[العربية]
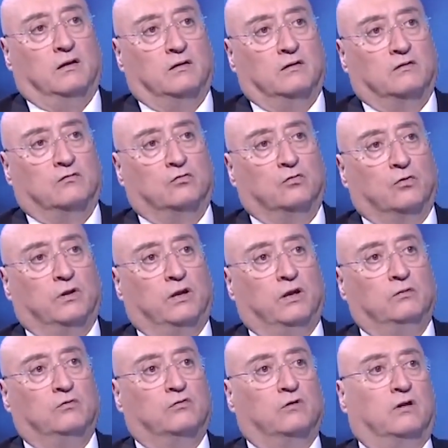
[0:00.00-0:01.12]

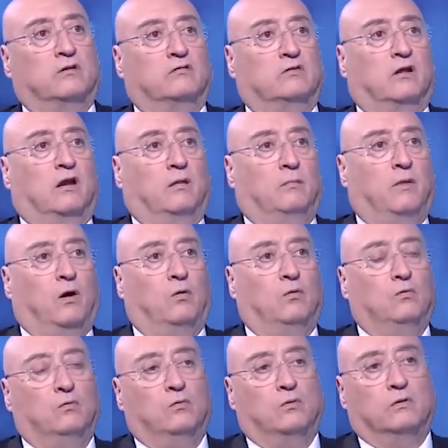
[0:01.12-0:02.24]
السوريين نرجع نتصالح
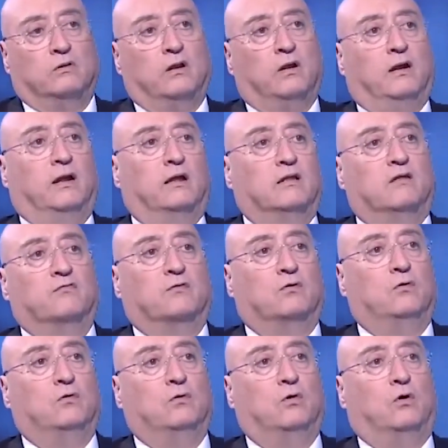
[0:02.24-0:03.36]
معهم وطلع الهدف
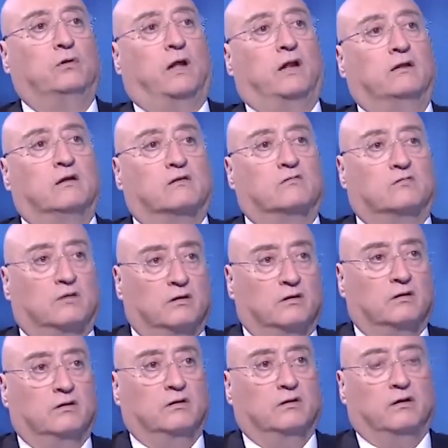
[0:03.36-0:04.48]
كله نقعد على الكرسي
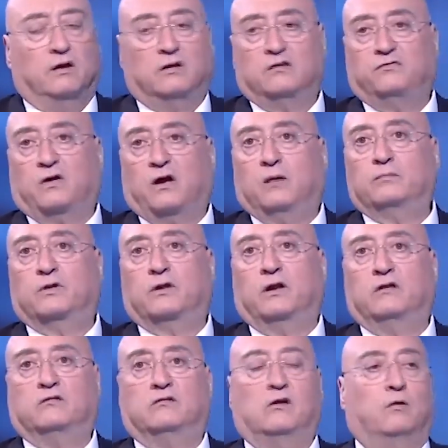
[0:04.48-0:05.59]
هذا فخامه
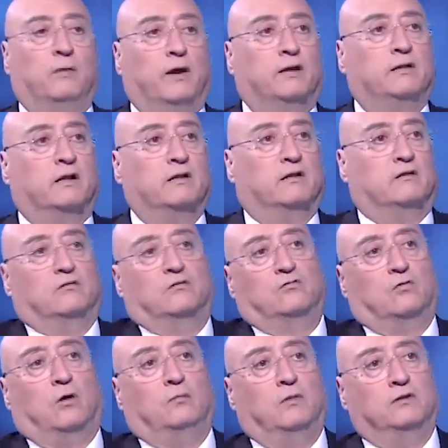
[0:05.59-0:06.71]
الرئيس اليوم قاعد على الكرسي
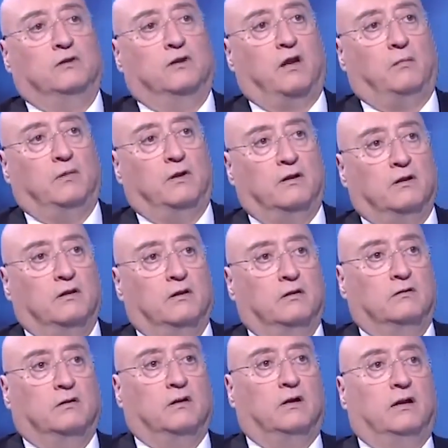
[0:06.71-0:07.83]
شو عم يقدر يعمل
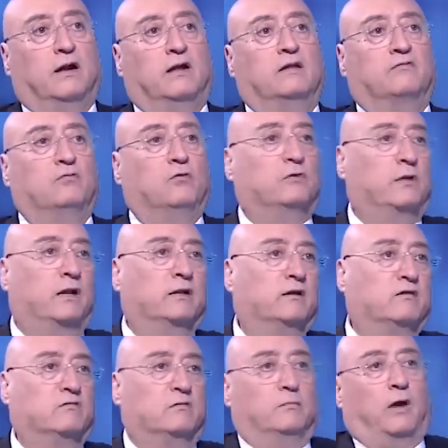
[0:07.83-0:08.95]
طلع الهدف نقعد على
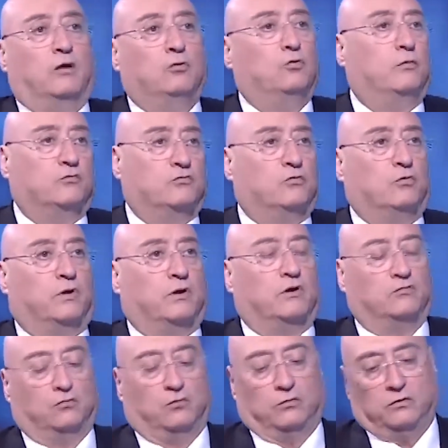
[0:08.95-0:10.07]
الكرسي ما عنده مشروع
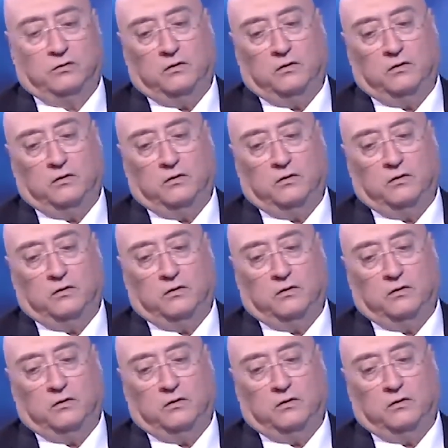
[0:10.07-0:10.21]
الرجل